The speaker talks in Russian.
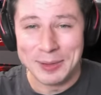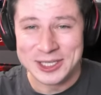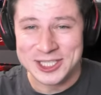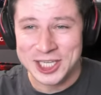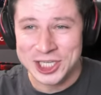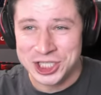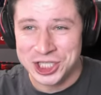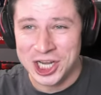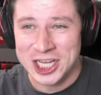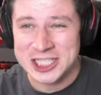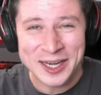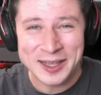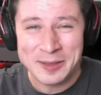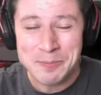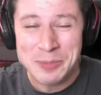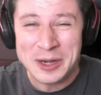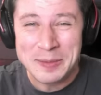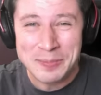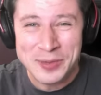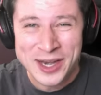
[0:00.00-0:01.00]
сейчас
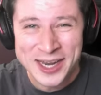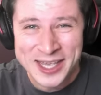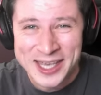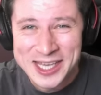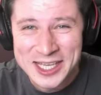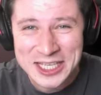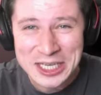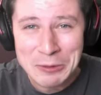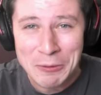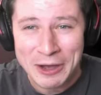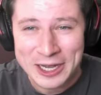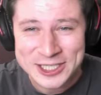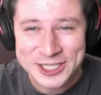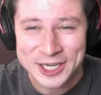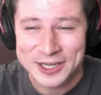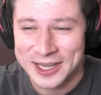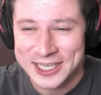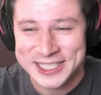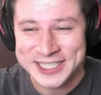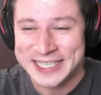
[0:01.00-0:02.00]
приберегите
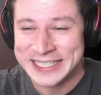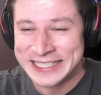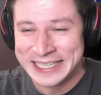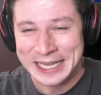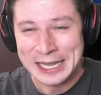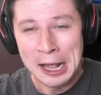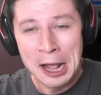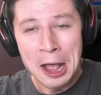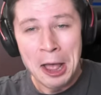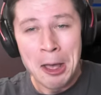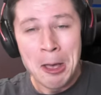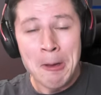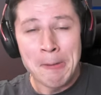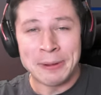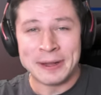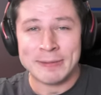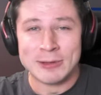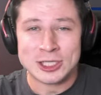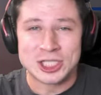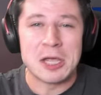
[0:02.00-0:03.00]
ваших лошадей.
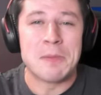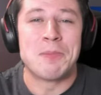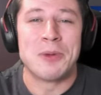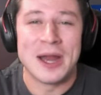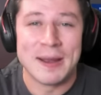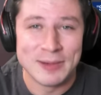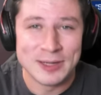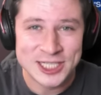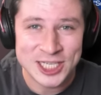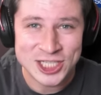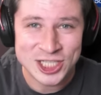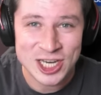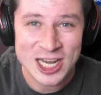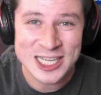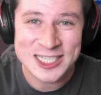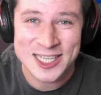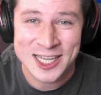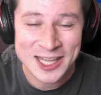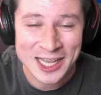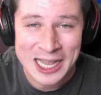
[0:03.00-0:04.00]
Потому что прямо
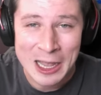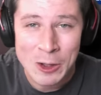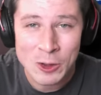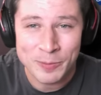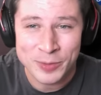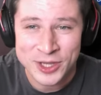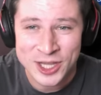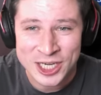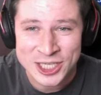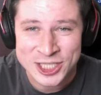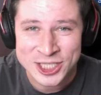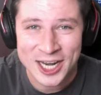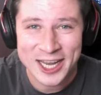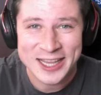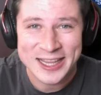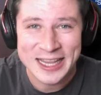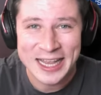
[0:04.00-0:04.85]
сейчас этот аккаунт подорожает